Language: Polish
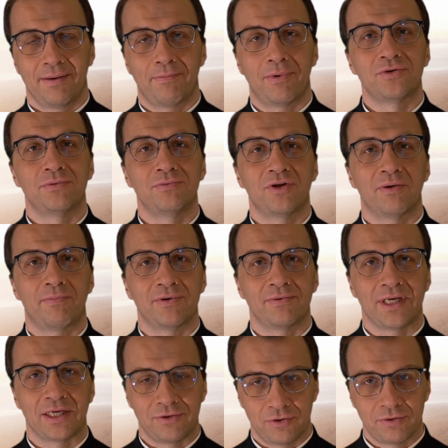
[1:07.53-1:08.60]
Po czym to
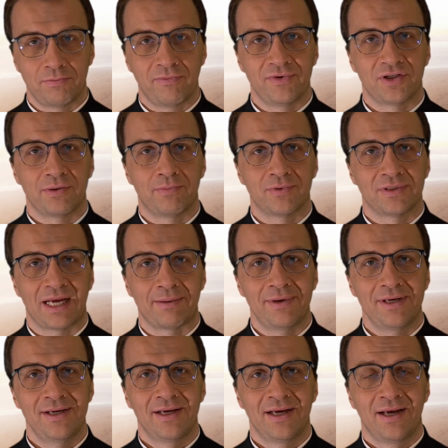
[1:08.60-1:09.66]
Jezus mówi, że
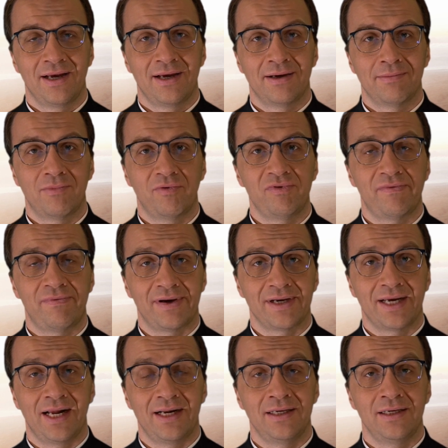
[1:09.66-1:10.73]
poznamy? Mówi w
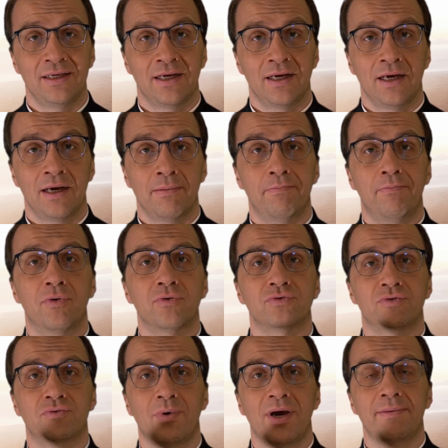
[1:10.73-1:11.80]
Ewangelii, bo
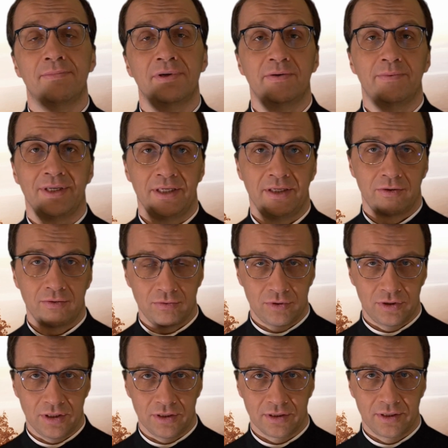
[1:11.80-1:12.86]
złe były ich
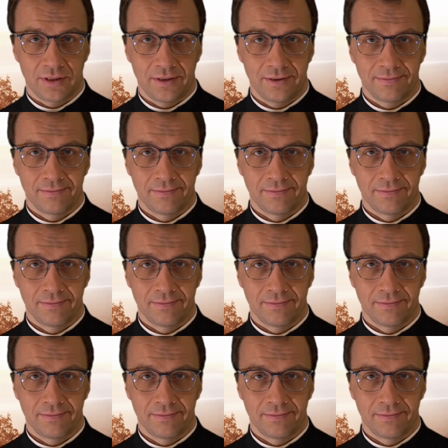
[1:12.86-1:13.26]
uczynki.